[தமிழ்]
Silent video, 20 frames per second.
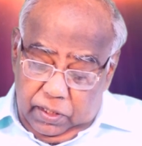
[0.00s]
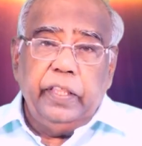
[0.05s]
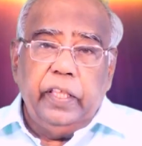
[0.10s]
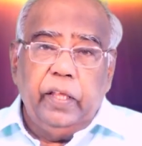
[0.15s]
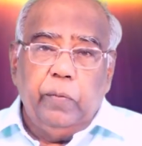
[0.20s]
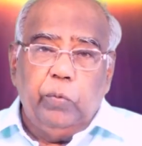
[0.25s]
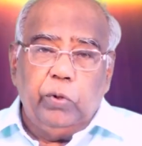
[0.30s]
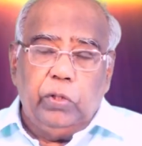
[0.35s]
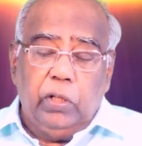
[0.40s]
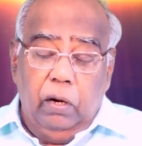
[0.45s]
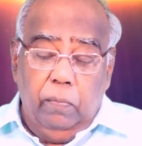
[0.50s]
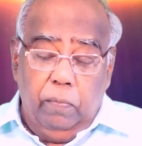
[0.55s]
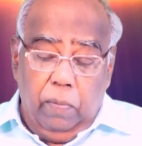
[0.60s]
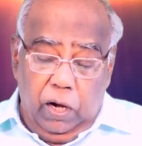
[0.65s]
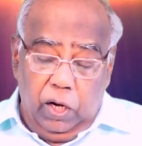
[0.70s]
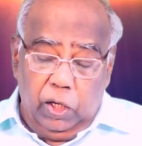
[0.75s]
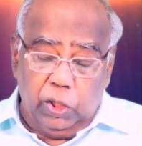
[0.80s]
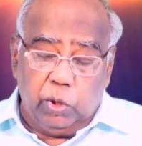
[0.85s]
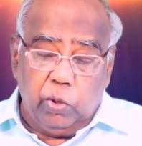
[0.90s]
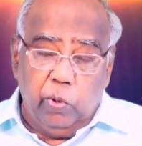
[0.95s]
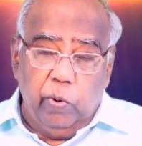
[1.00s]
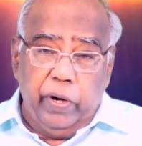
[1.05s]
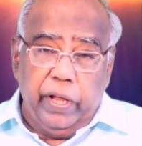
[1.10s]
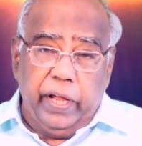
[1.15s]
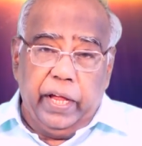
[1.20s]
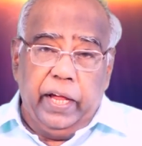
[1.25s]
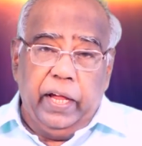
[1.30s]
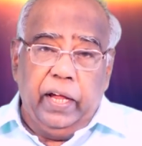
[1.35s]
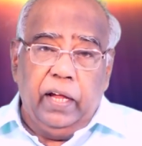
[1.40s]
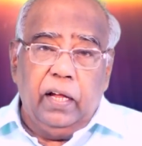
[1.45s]
இந்த முதல்
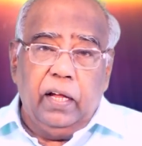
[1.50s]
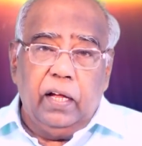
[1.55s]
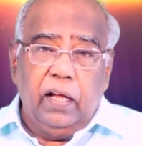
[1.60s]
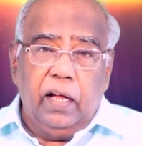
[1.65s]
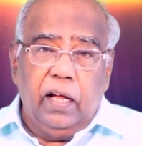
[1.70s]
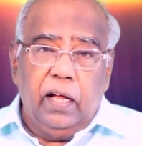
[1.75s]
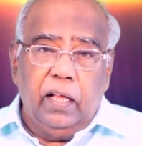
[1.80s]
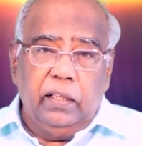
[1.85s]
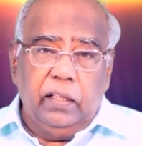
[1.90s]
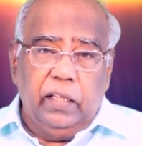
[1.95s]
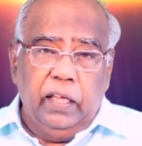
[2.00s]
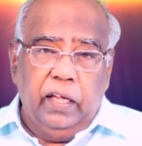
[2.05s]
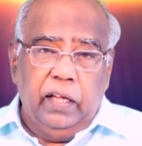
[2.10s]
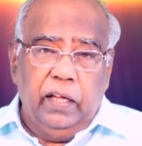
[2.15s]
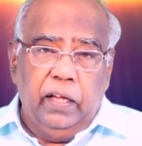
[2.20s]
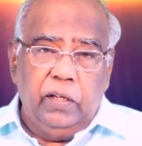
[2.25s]
பாகத்தினுடைய அந்த